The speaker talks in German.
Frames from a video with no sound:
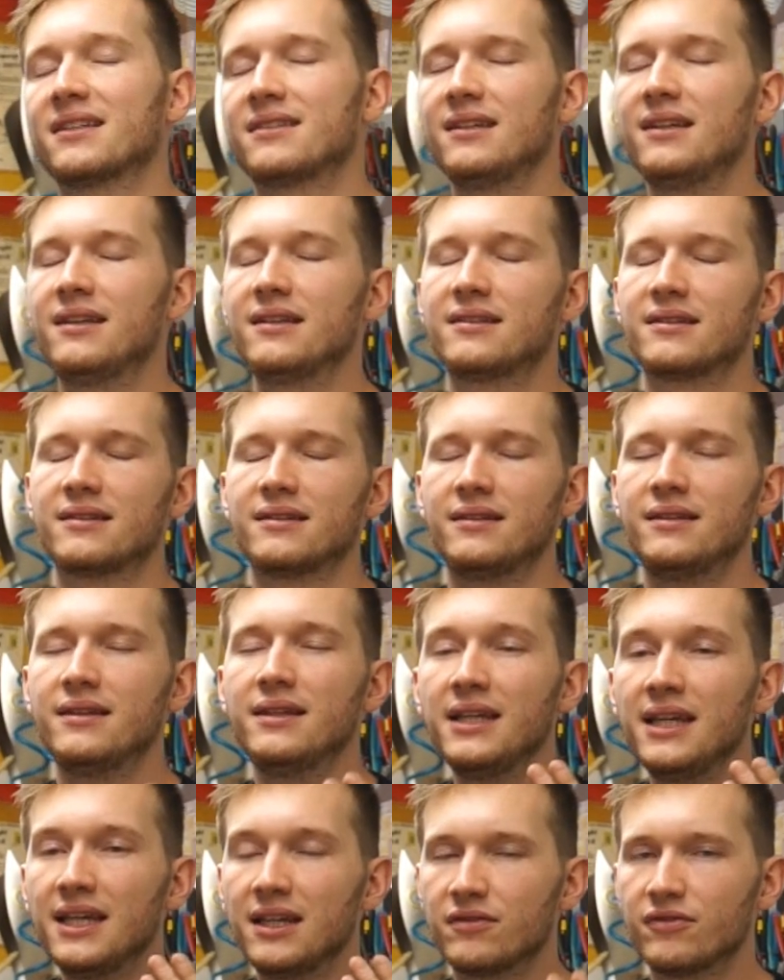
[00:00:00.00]
Das ist
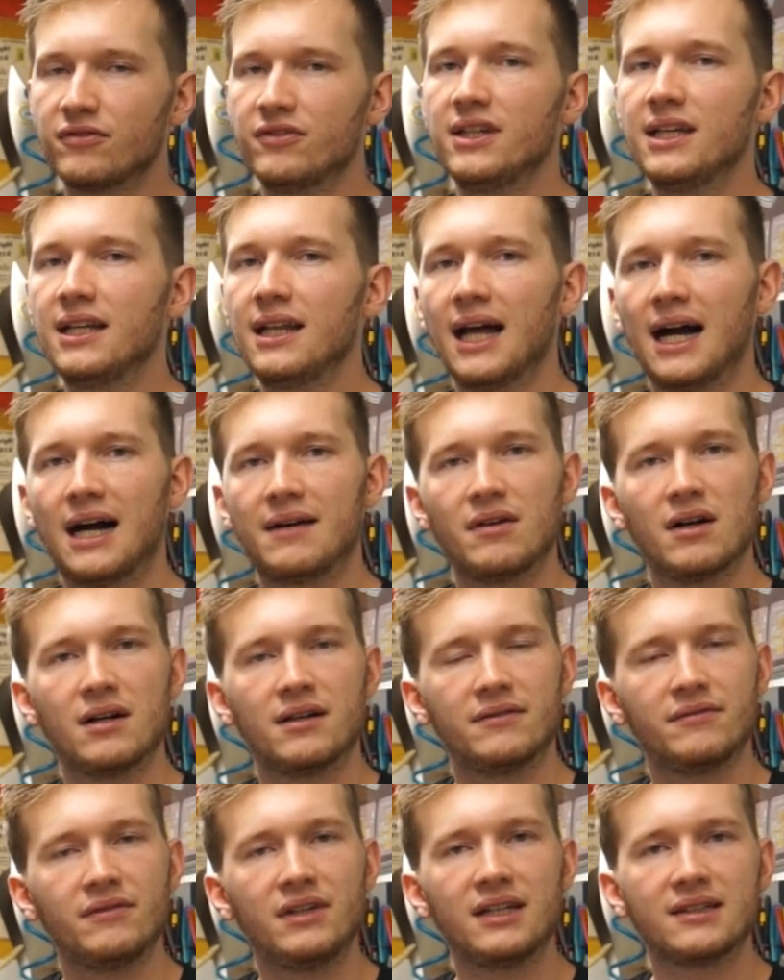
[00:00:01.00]
nicht viel,
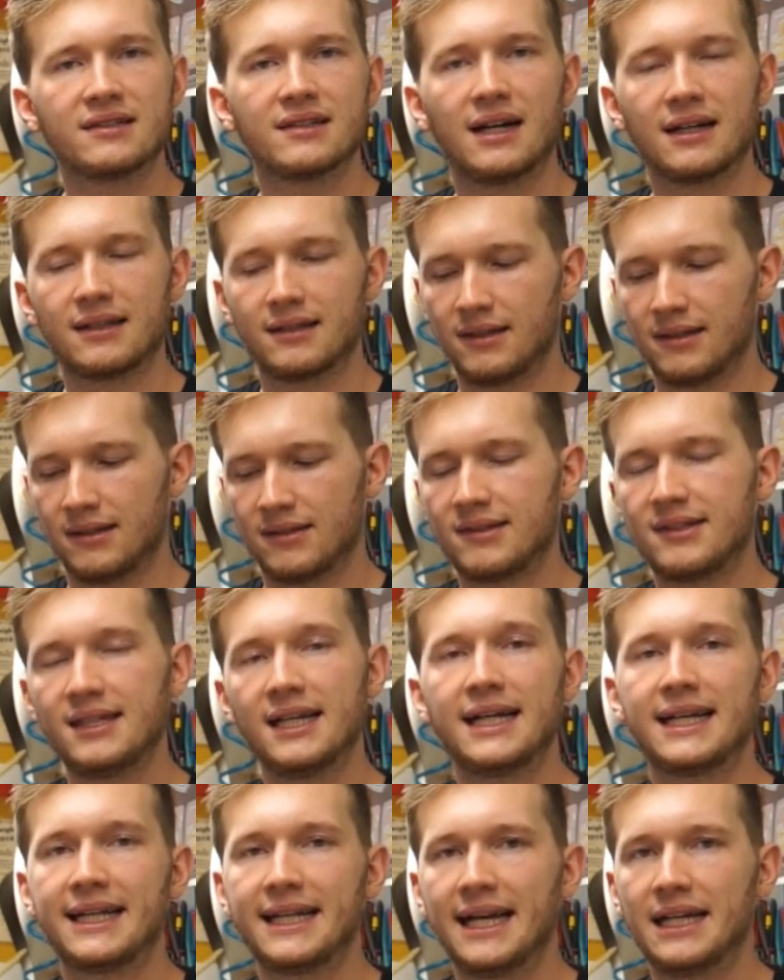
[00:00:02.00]
aber wie gesagt,
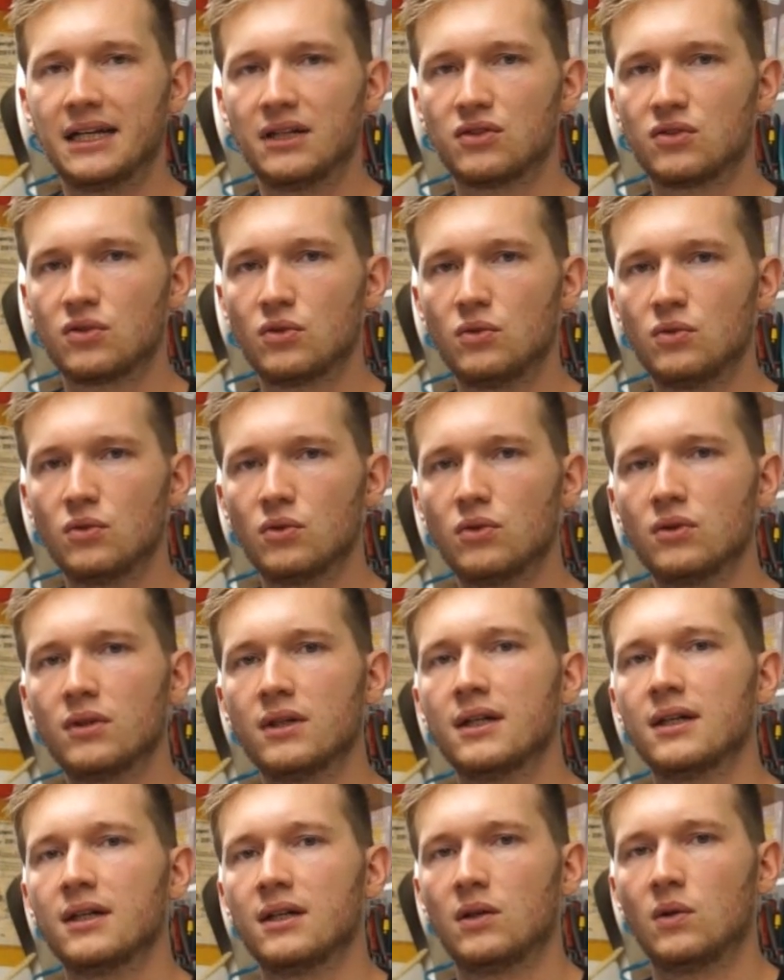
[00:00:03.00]
sehr kleine
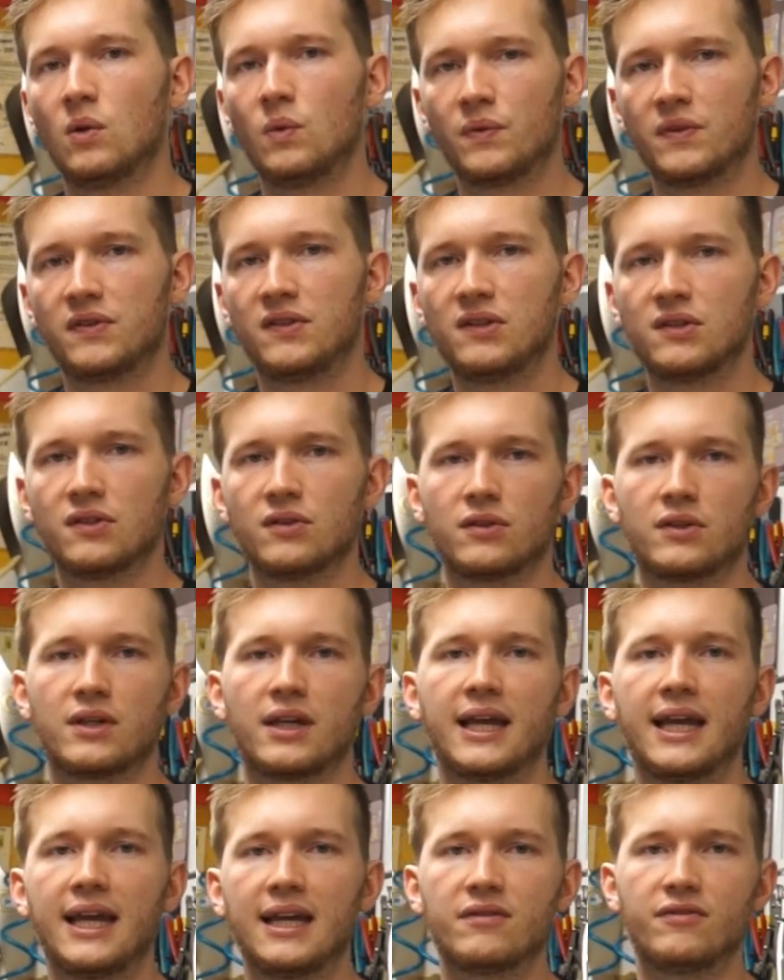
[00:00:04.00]
Zündung und das ist auch
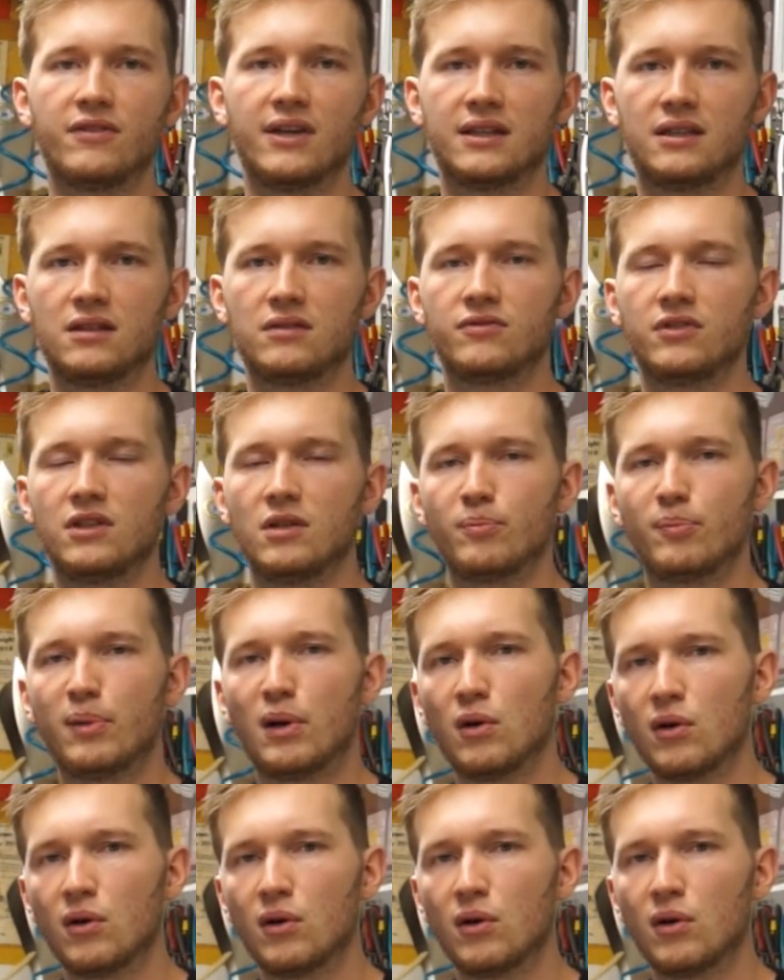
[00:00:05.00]
gerechtfertigt für den